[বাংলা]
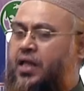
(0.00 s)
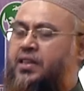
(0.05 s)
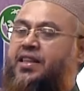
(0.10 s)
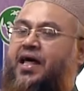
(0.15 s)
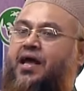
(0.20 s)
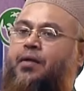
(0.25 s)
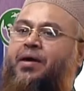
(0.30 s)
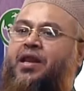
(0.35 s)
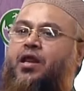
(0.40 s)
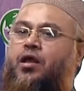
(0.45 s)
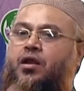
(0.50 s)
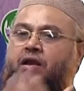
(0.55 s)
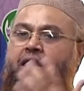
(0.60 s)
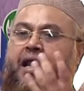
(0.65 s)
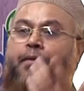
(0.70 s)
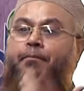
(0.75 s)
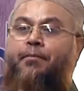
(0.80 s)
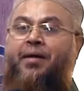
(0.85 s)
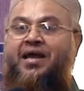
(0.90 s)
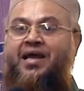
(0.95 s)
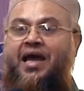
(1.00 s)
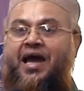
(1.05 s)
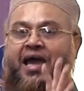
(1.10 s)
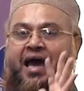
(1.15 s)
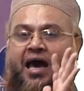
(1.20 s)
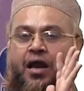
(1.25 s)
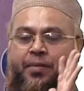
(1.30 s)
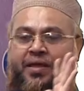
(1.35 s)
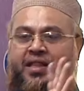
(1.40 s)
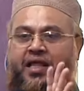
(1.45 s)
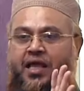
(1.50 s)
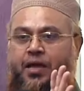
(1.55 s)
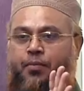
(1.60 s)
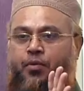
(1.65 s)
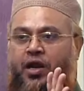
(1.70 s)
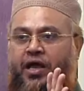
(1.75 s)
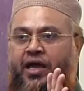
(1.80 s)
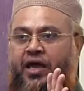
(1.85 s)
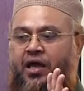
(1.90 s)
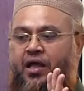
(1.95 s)
তার মানে কায় আরবিতে কি
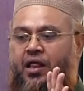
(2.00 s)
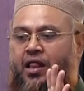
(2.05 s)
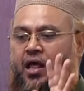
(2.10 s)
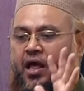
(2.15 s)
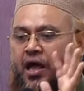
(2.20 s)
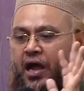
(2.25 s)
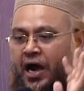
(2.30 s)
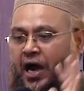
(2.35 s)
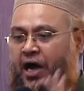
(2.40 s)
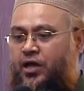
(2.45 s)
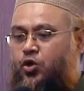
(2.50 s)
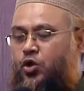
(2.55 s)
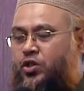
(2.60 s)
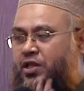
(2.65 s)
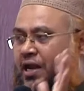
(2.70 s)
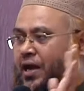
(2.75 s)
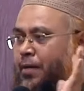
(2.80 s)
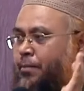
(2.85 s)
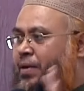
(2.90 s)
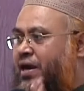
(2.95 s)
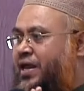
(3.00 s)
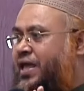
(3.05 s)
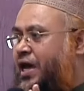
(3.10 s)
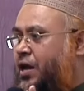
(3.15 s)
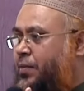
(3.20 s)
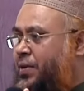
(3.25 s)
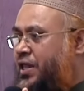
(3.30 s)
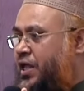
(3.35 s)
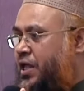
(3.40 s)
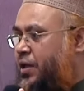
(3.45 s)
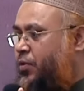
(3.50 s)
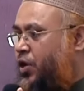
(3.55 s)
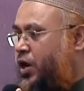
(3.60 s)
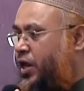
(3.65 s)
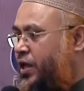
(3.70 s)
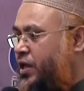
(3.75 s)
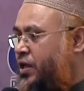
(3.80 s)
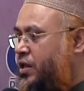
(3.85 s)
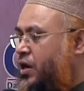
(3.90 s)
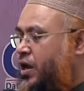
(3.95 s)
বলে আদদ নাম্বারকে আরবিতে কি
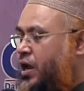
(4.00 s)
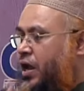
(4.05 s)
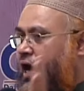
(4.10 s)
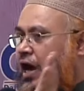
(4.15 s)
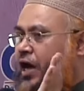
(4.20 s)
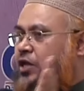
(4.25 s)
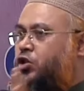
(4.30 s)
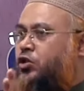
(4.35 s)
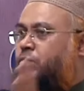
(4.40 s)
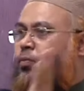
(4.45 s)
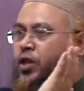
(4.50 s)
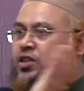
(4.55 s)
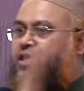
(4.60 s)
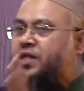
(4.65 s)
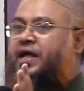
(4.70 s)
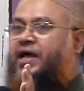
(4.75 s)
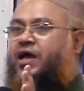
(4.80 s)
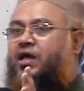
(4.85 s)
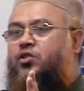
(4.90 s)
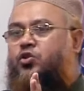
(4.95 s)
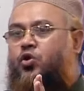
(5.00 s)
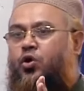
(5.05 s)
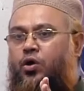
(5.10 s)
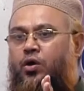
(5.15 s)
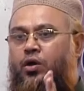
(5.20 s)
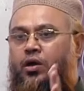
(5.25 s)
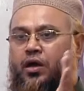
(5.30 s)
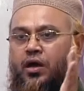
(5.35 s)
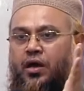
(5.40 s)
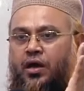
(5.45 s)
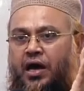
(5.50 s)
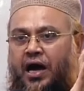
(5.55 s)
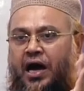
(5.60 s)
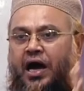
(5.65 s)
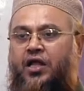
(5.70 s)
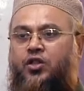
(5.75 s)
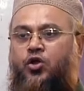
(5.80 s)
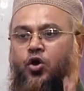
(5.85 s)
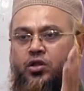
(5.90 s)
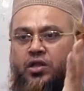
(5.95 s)
বলে আদদ বলতে থাকেন তো
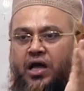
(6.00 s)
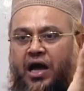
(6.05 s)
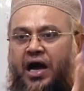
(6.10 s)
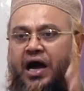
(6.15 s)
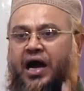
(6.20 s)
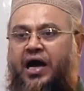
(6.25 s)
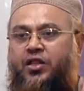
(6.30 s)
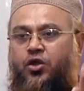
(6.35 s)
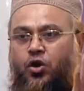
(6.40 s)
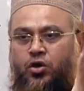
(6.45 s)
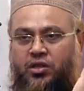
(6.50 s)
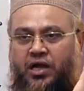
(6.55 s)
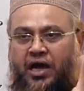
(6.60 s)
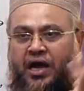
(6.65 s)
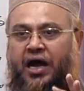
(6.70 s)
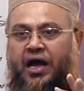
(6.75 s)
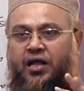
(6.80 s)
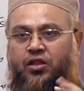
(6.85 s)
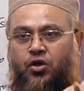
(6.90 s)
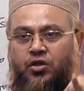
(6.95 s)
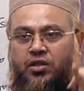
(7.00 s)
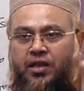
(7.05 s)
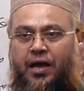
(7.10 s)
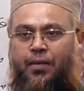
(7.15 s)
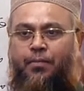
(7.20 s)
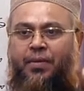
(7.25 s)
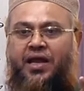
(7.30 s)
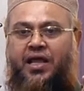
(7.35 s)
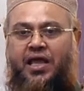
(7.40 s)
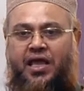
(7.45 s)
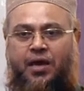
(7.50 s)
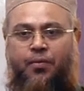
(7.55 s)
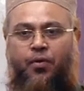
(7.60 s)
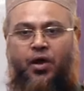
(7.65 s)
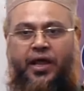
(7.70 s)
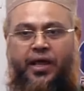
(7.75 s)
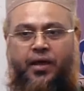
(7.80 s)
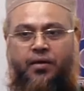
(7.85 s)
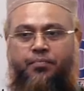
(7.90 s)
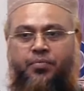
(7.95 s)
আদদ আদদ আদদ নাম্বার কি কি
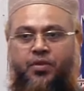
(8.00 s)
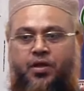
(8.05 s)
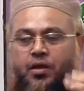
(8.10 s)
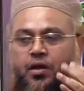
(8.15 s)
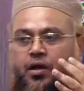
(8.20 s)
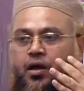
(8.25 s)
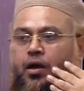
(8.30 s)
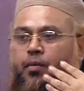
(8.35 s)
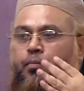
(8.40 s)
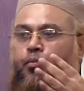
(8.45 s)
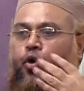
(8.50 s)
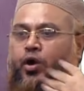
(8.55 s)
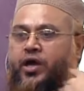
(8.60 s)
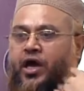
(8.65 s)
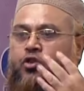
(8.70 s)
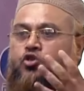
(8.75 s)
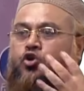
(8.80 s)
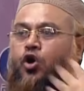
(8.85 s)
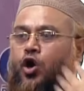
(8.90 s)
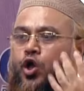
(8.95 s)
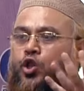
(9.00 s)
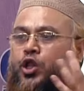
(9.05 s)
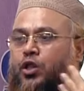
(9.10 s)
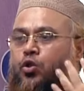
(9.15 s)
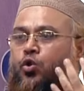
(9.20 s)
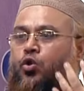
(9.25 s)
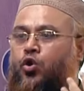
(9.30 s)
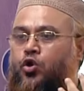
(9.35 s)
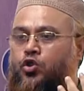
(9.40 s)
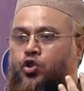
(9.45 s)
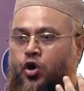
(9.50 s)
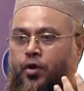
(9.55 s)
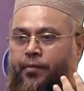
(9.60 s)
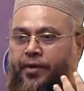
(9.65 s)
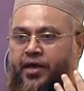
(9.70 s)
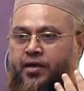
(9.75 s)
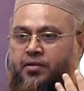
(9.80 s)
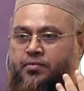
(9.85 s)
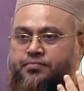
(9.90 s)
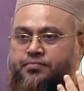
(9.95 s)
বলে মুখের জড়তা দূর করতে হবে